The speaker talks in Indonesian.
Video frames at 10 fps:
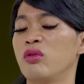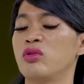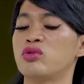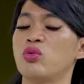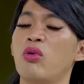
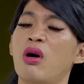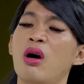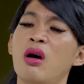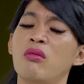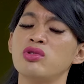
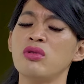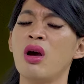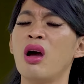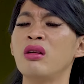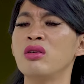Iswa, masa
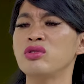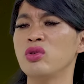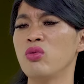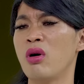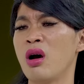nggak ada
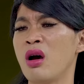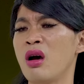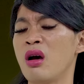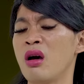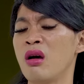sih,
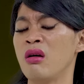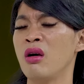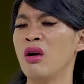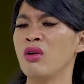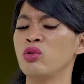wah.
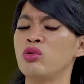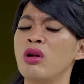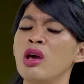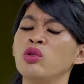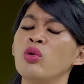
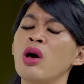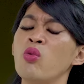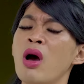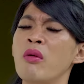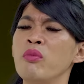Yaudahlah itulah
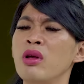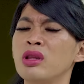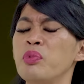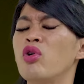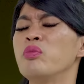aku ambil,
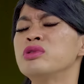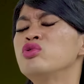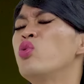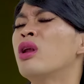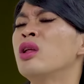tapi kalau bisa
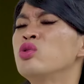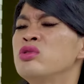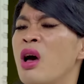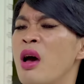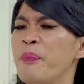dua
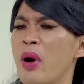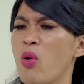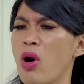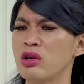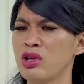ratus, kenapa, wah?